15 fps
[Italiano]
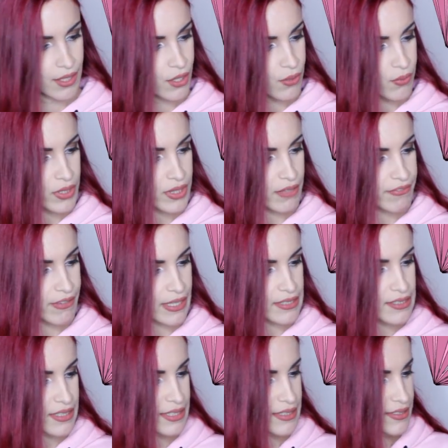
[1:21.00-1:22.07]
What the fuck
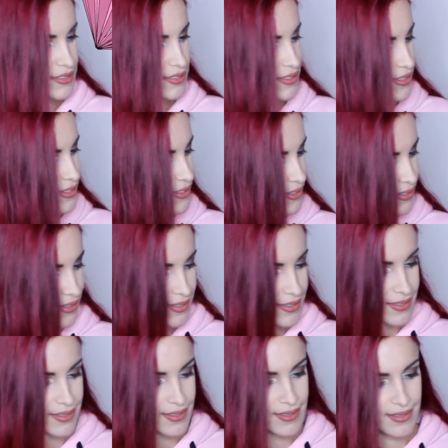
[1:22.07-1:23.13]
is this?
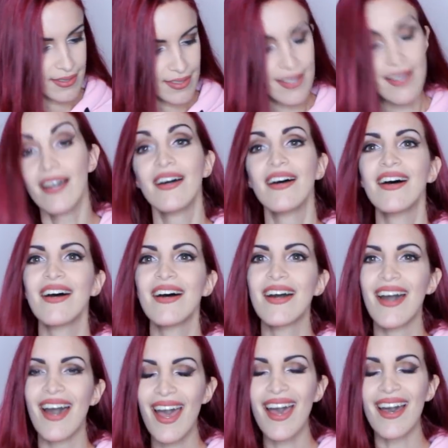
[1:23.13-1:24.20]

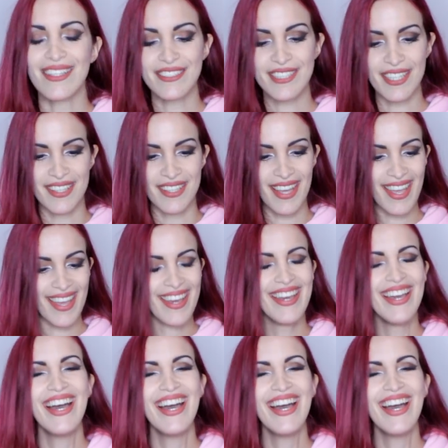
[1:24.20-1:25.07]
Uh, ah, sì, eh.